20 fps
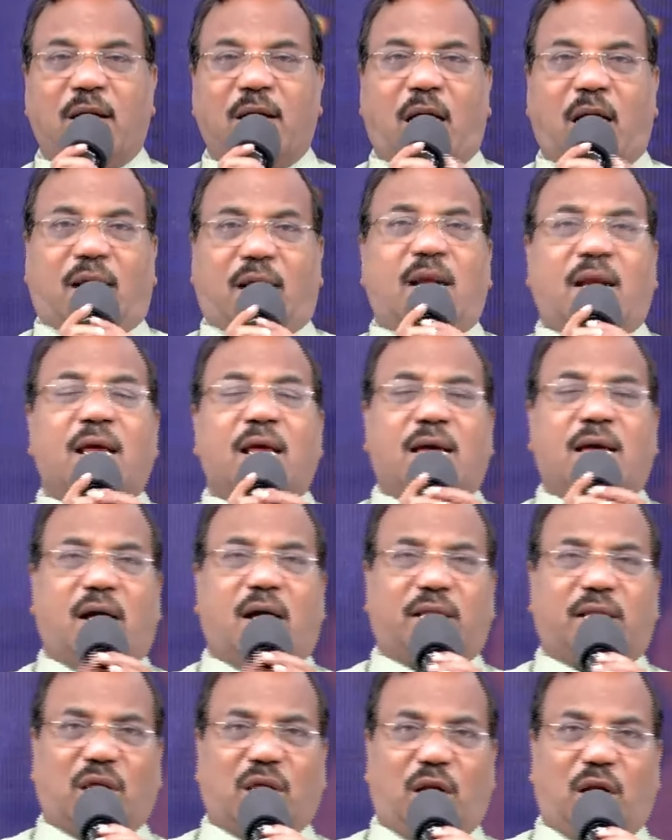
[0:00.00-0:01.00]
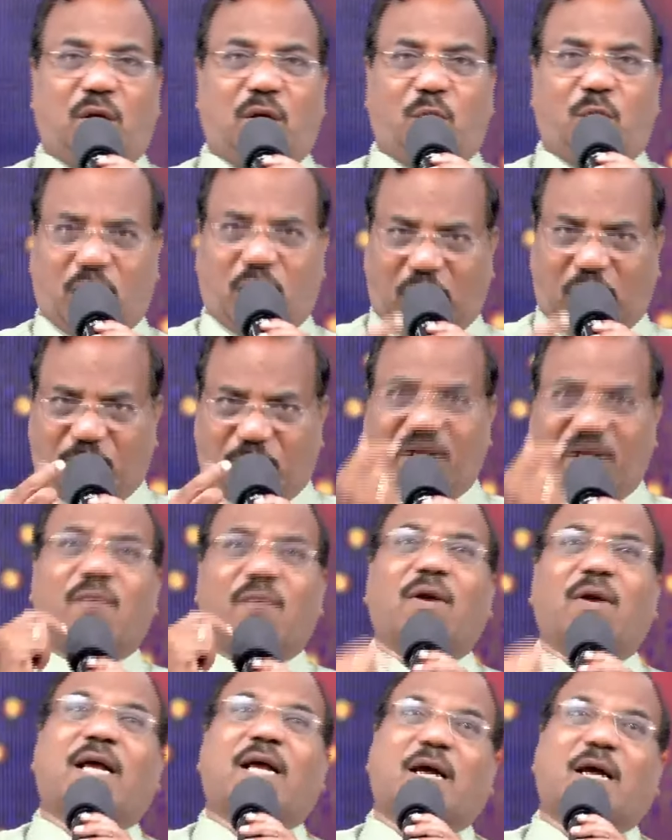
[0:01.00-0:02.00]
అరణ్య యాత్రలో ఒక్క పనే
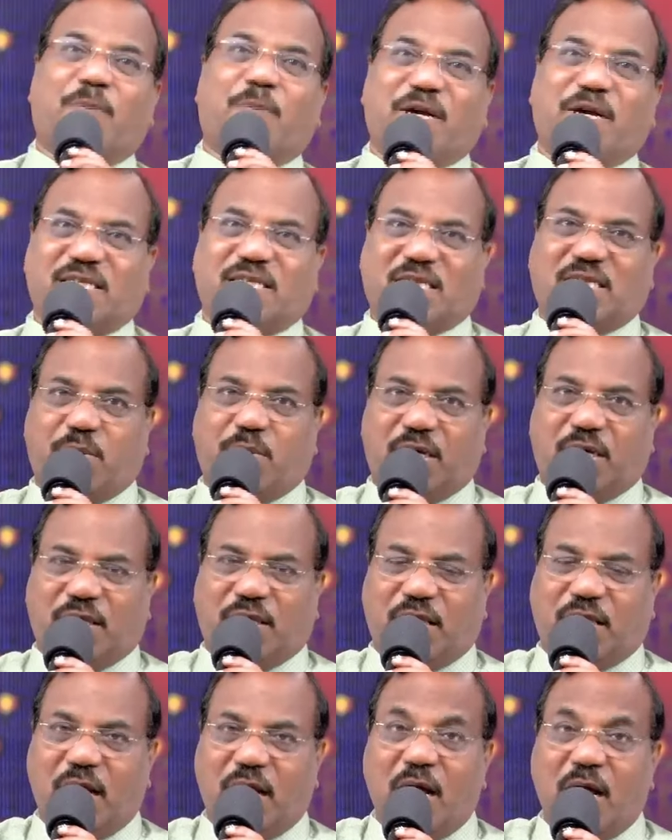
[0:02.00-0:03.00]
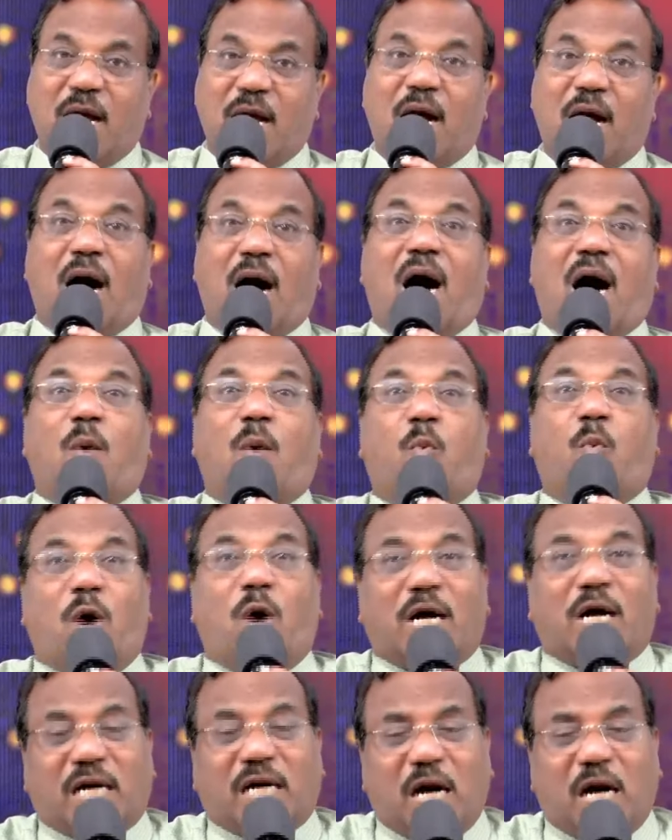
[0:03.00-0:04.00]
వాళ్ళకి అప్పగించబడింది ఆ
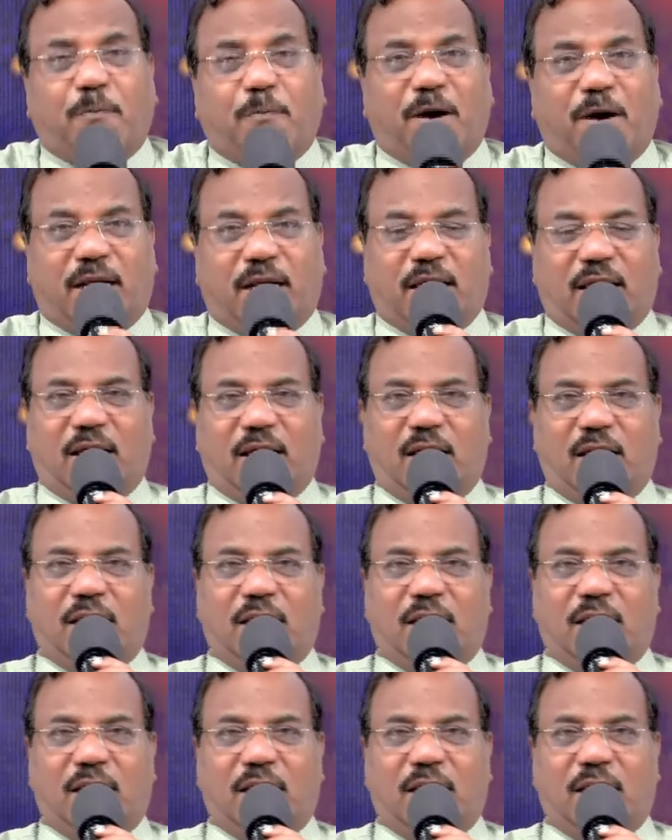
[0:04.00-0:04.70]
ఒక్క పని